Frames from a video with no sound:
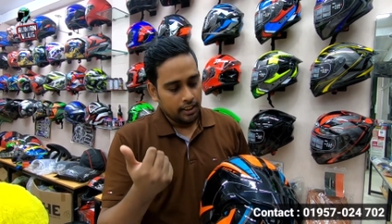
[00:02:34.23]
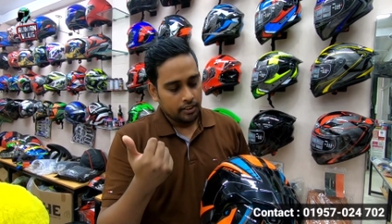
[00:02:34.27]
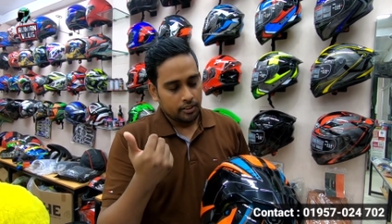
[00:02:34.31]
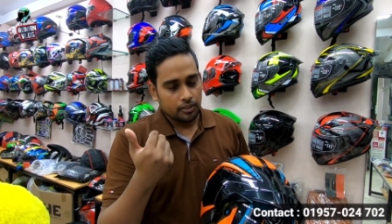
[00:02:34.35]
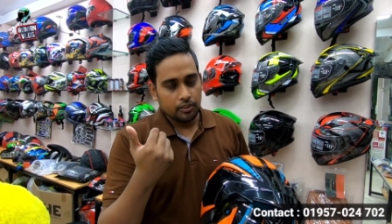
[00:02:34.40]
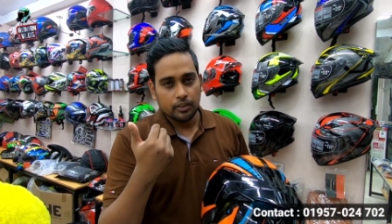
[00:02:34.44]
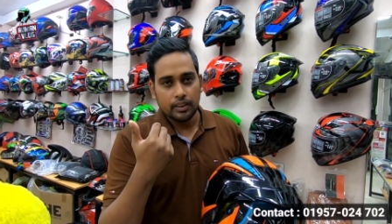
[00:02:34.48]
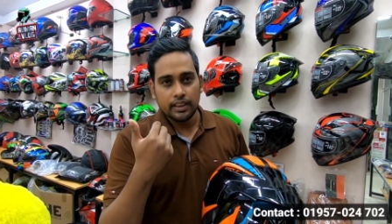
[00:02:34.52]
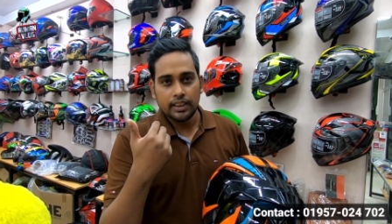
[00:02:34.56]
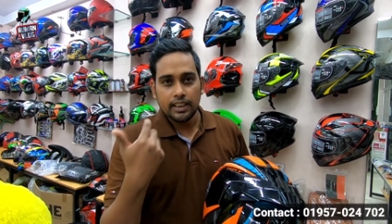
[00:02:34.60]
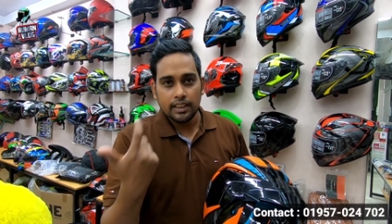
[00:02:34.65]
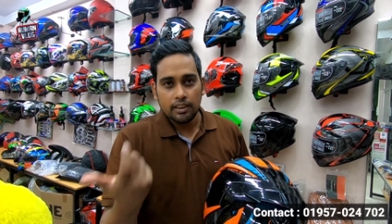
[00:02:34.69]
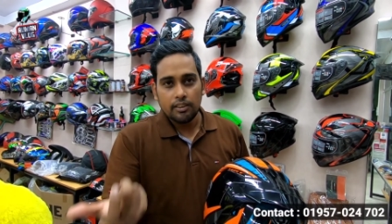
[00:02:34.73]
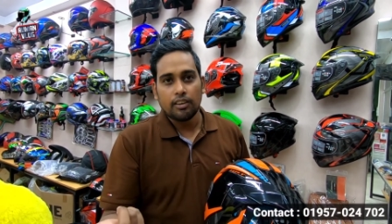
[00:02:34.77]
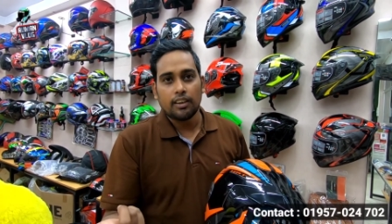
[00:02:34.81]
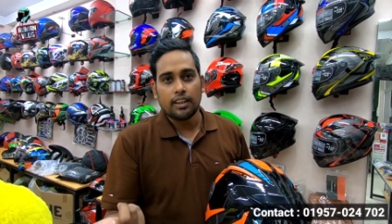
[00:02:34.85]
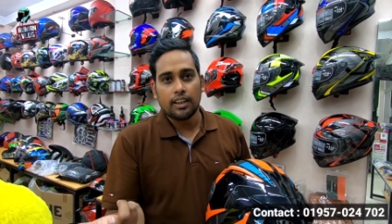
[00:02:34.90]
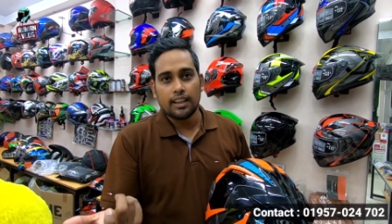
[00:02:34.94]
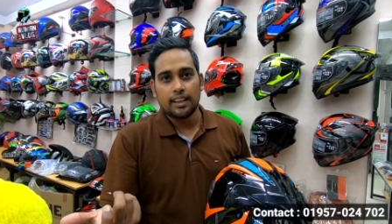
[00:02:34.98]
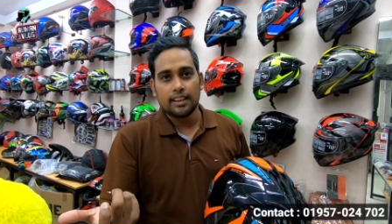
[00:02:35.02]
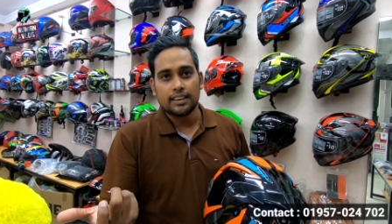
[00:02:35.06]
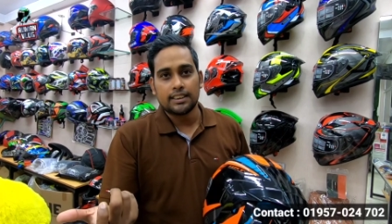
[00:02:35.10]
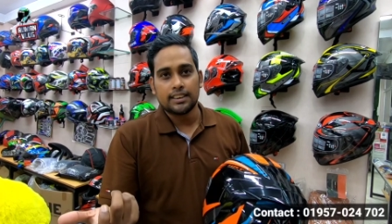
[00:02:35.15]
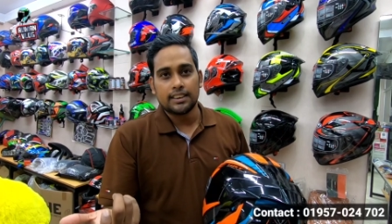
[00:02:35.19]
তো কি
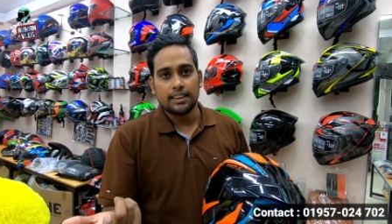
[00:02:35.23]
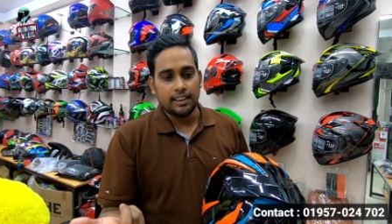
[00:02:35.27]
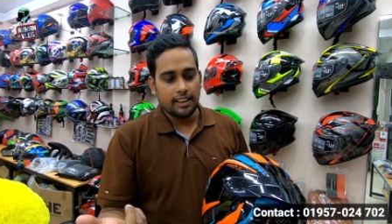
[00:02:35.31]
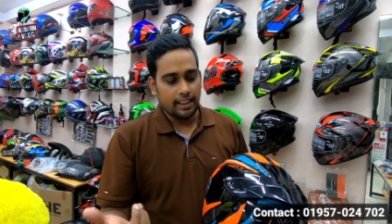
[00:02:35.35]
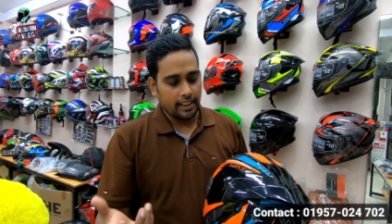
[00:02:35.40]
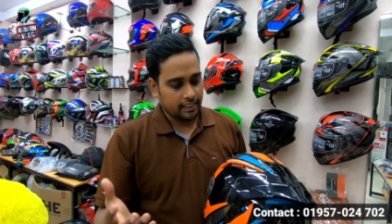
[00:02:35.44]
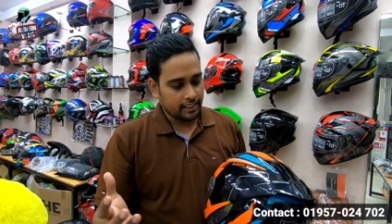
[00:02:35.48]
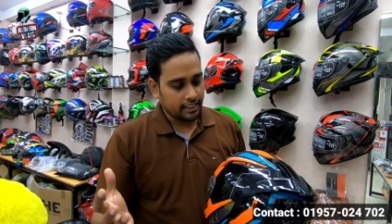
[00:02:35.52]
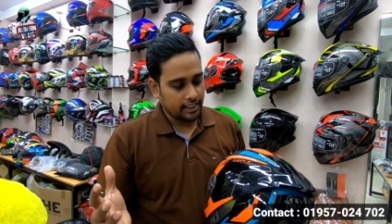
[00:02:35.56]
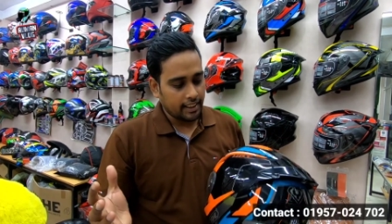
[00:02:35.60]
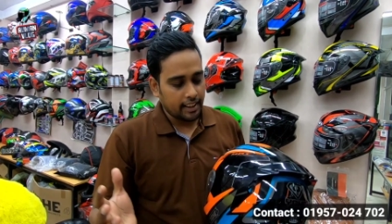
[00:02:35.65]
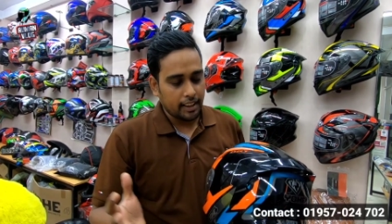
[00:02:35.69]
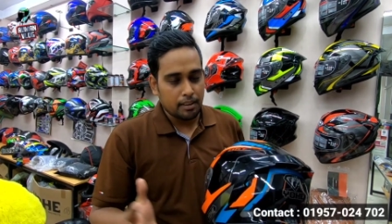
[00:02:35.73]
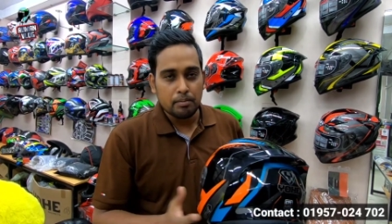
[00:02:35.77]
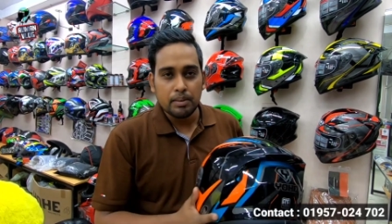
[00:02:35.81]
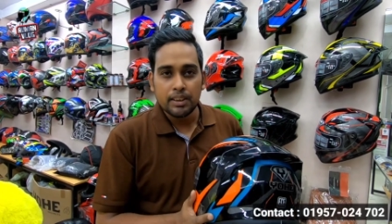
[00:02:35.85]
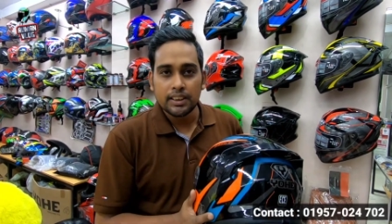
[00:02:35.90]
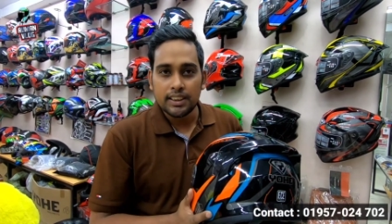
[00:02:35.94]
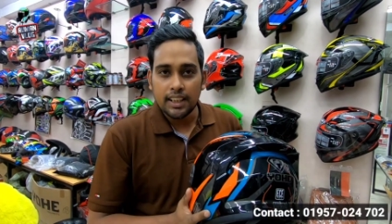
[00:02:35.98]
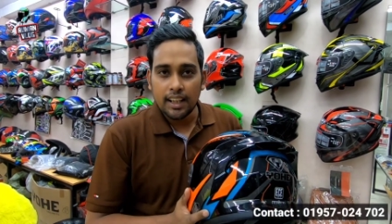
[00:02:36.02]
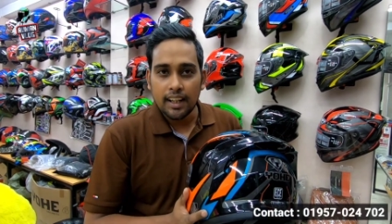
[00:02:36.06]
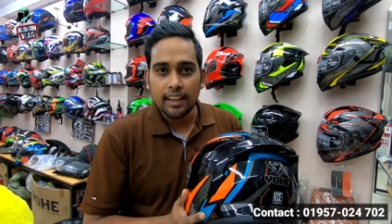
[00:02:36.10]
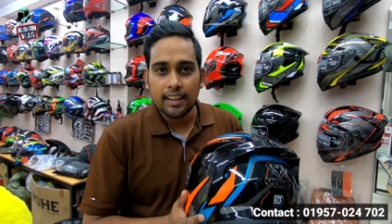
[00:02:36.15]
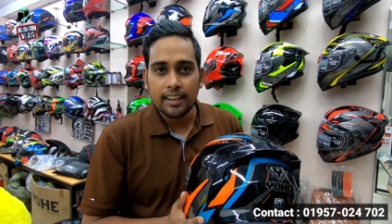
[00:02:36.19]
দরকার আছে একটা হেলমেট
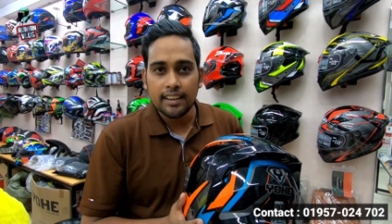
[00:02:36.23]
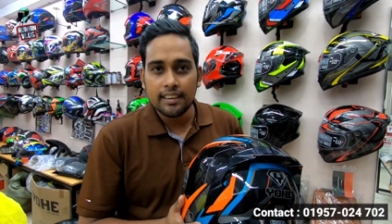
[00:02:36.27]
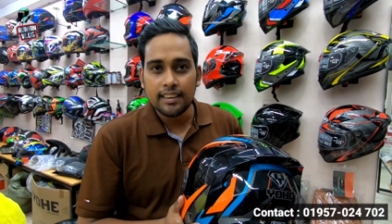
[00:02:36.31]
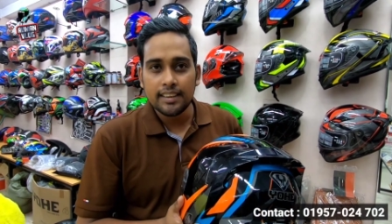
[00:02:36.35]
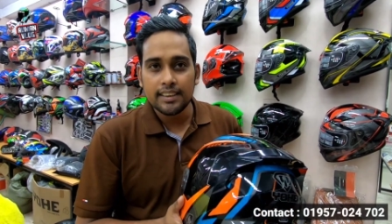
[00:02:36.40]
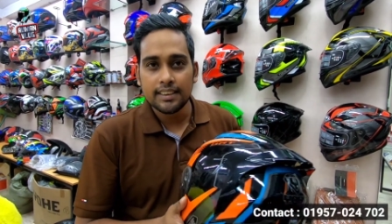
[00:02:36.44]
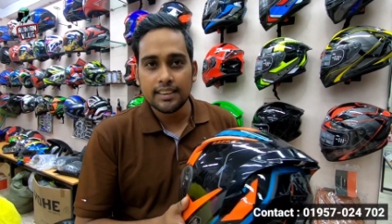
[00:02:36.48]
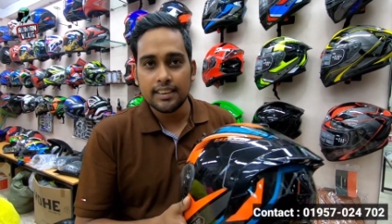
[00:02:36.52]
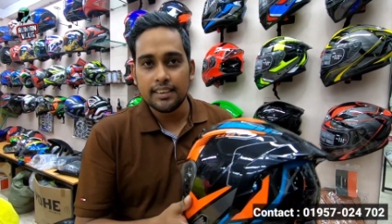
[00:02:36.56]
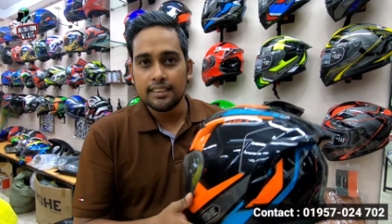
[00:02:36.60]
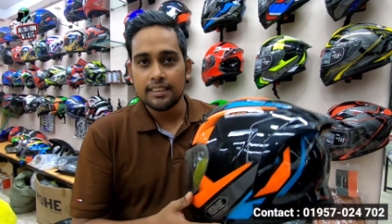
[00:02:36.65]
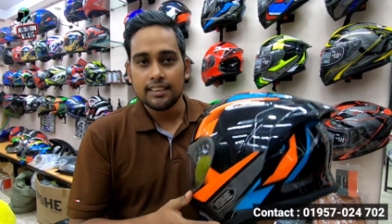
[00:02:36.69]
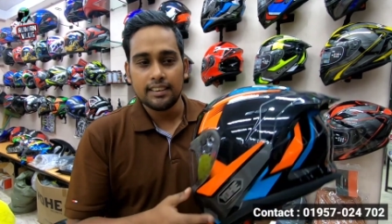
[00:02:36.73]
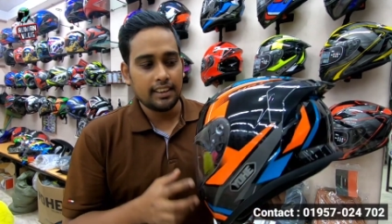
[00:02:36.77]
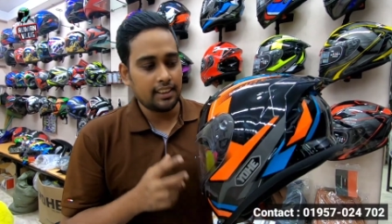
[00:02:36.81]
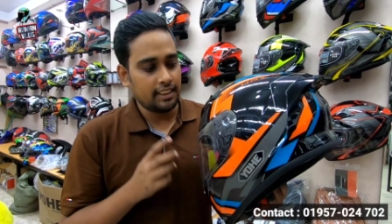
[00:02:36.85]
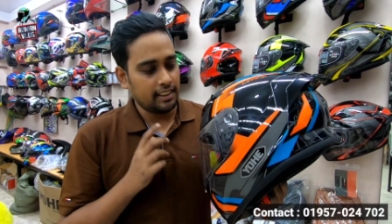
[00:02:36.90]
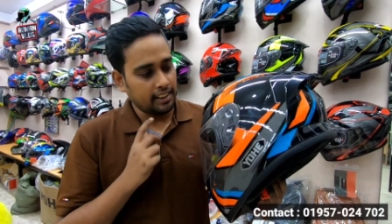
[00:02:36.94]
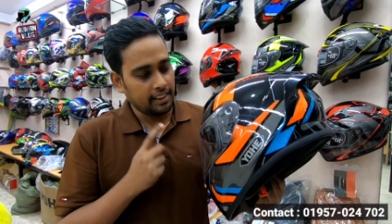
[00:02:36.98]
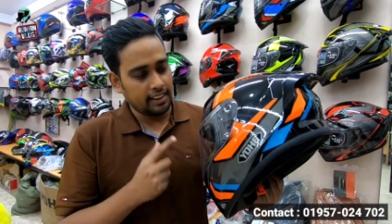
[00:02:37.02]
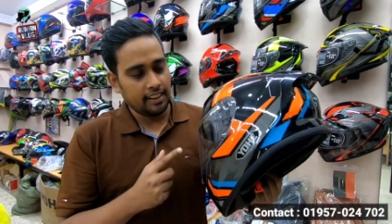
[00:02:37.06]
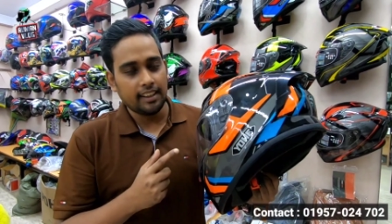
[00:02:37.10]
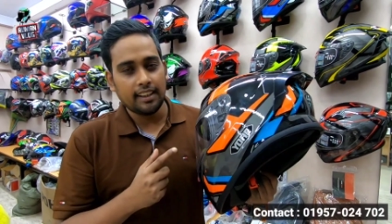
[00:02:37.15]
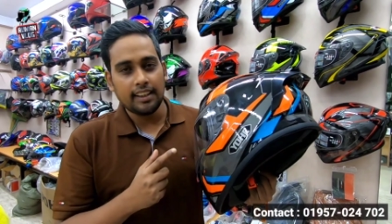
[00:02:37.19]
যারা কিনতেছেন
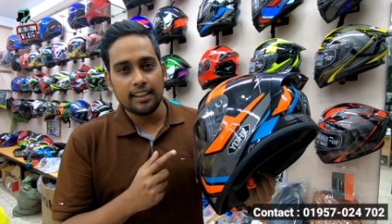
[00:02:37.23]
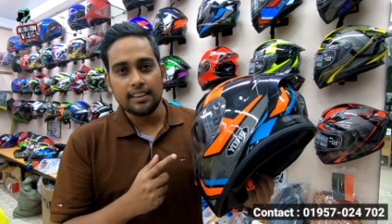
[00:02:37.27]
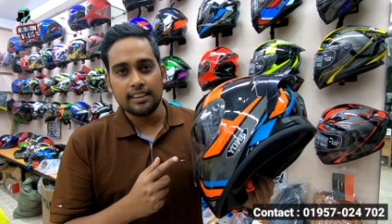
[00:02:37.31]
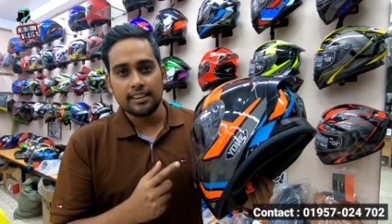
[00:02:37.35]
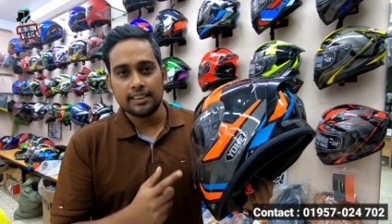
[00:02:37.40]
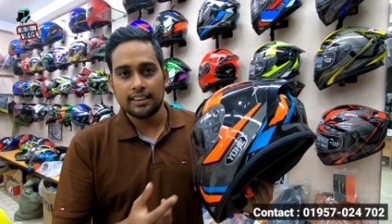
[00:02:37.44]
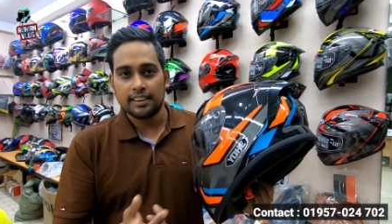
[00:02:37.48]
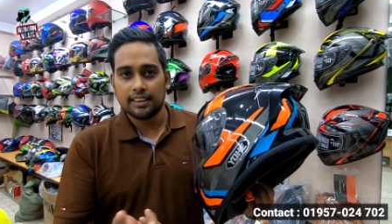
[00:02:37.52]
নিয়ে নেন